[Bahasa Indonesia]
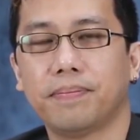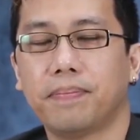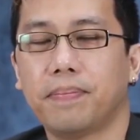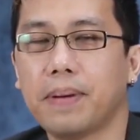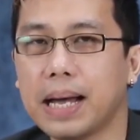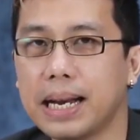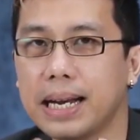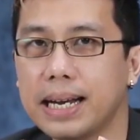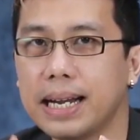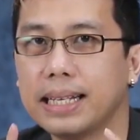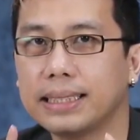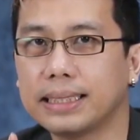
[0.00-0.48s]

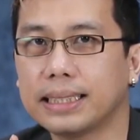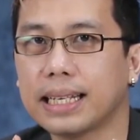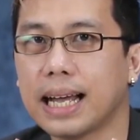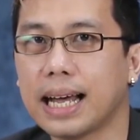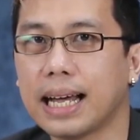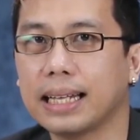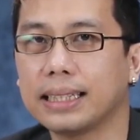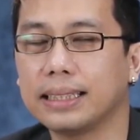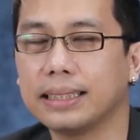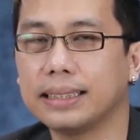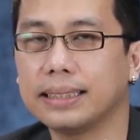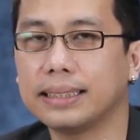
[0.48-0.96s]
pada
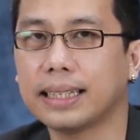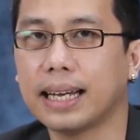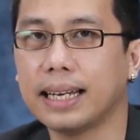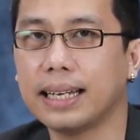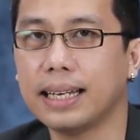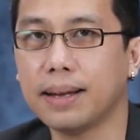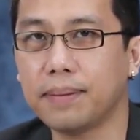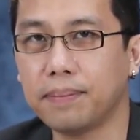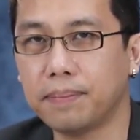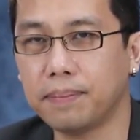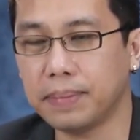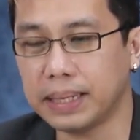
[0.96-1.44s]
saat
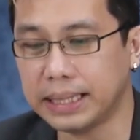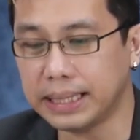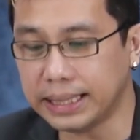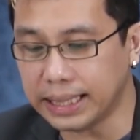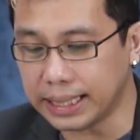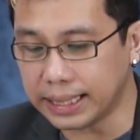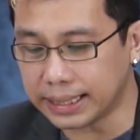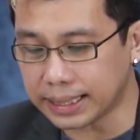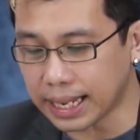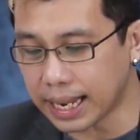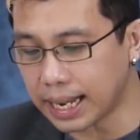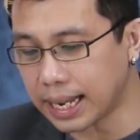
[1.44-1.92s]
saya
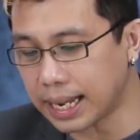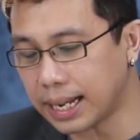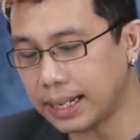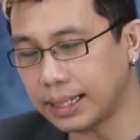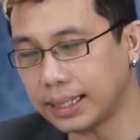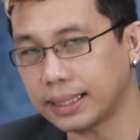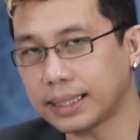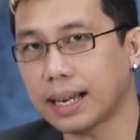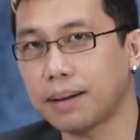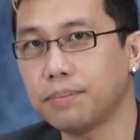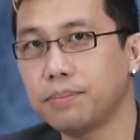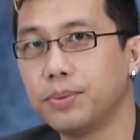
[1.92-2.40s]

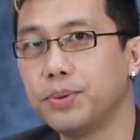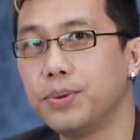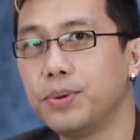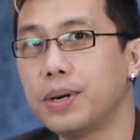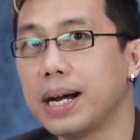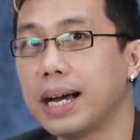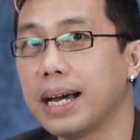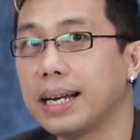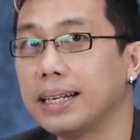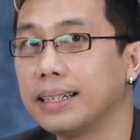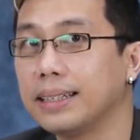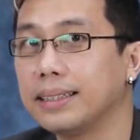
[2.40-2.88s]
menyisakan
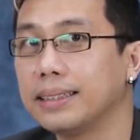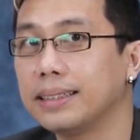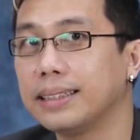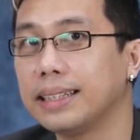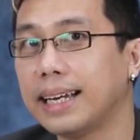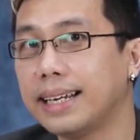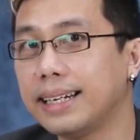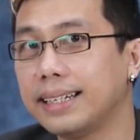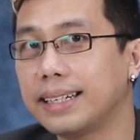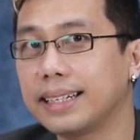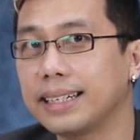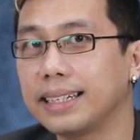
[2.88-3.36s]
tabungan
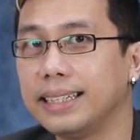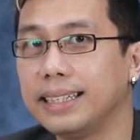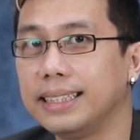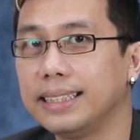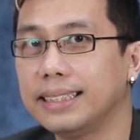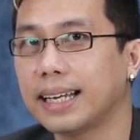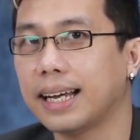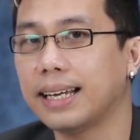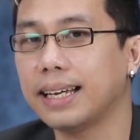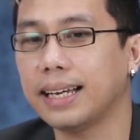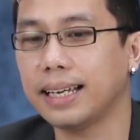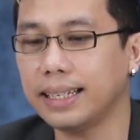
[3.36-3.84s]

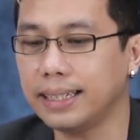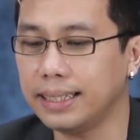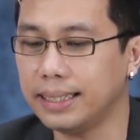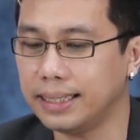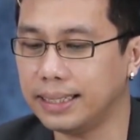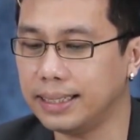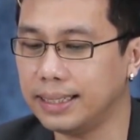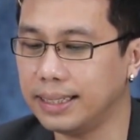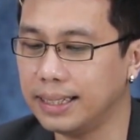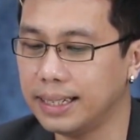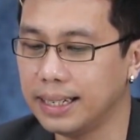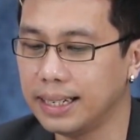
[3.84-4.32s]
energi saya
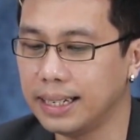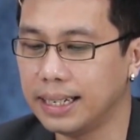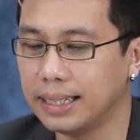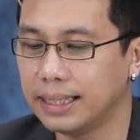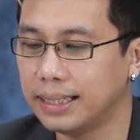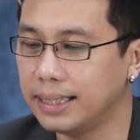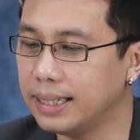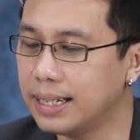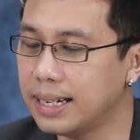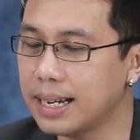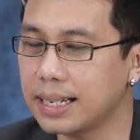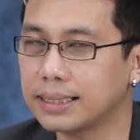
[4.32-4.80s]
ini
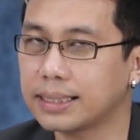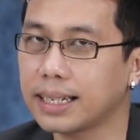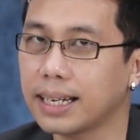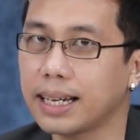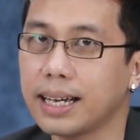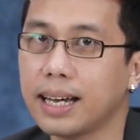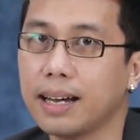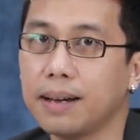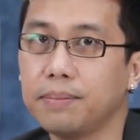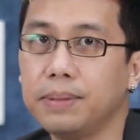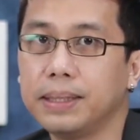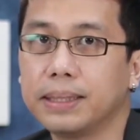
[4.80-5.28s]
tidak
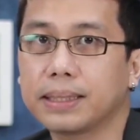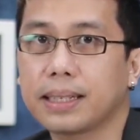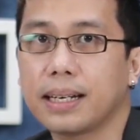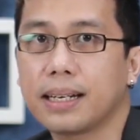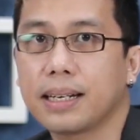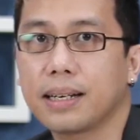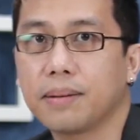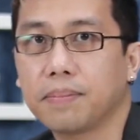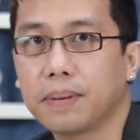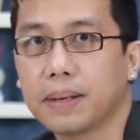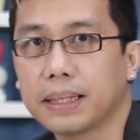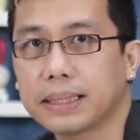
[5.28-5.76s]
saya
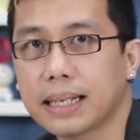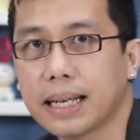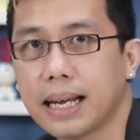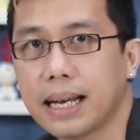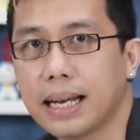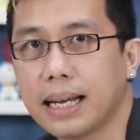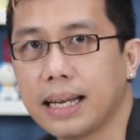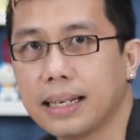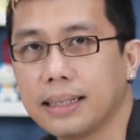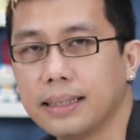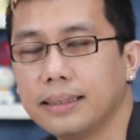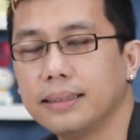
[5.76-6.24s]
habiskan ke
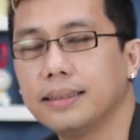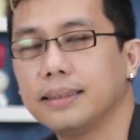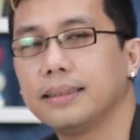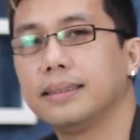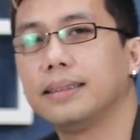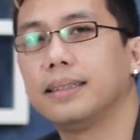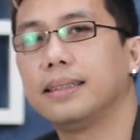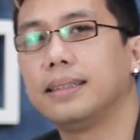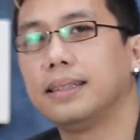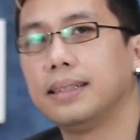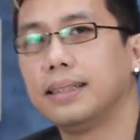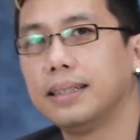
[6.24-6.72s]
pasangan
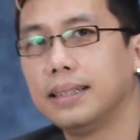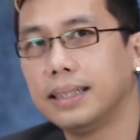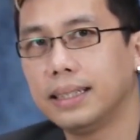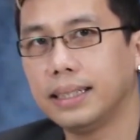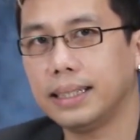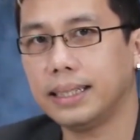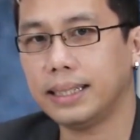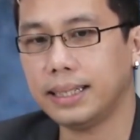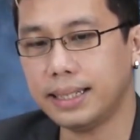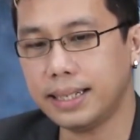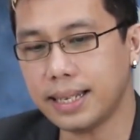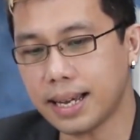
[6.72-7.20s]

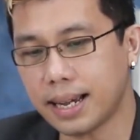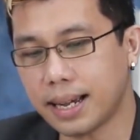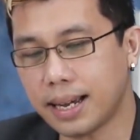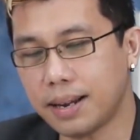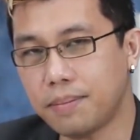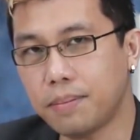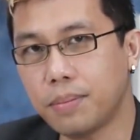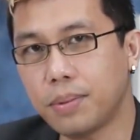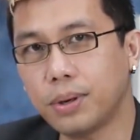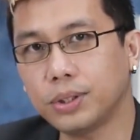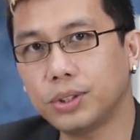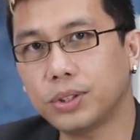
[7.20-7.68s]
ini
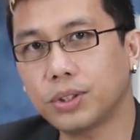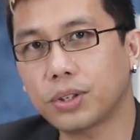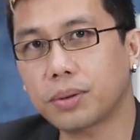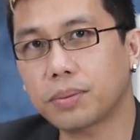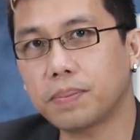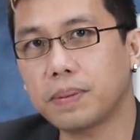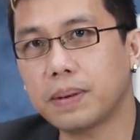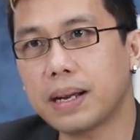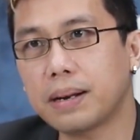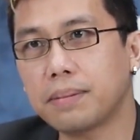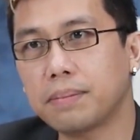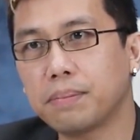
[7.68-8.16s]
akan
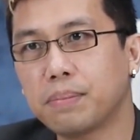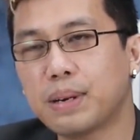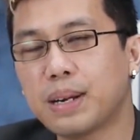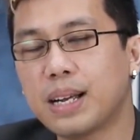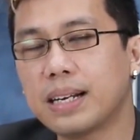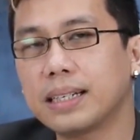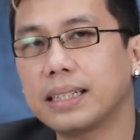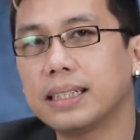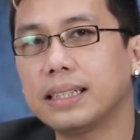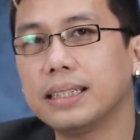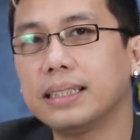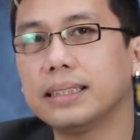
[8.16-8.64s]
bocor
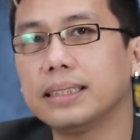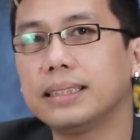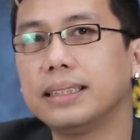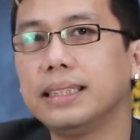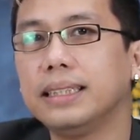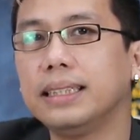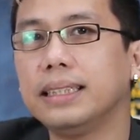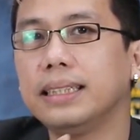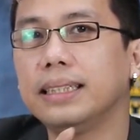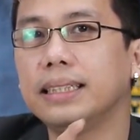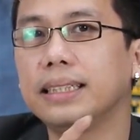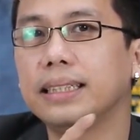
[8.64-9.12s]
pelan-pelan ke
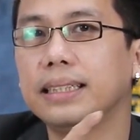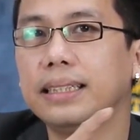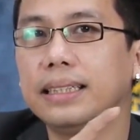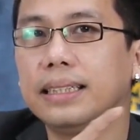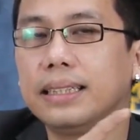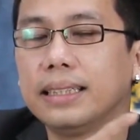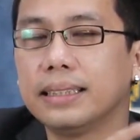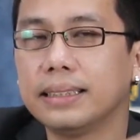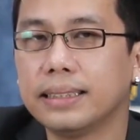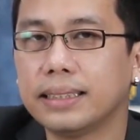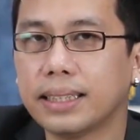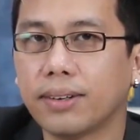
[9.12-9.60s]
si
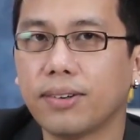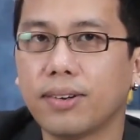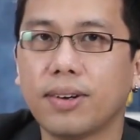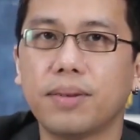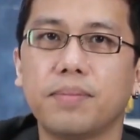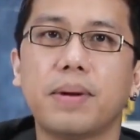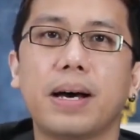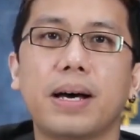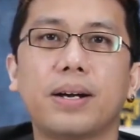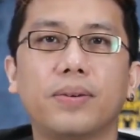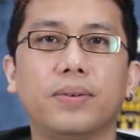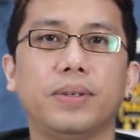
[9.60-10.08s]

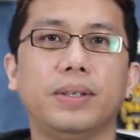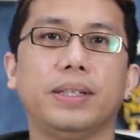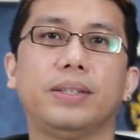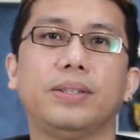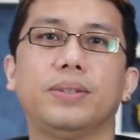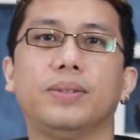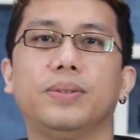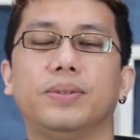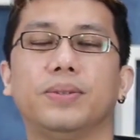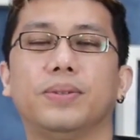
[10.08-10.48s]
cewek baru itu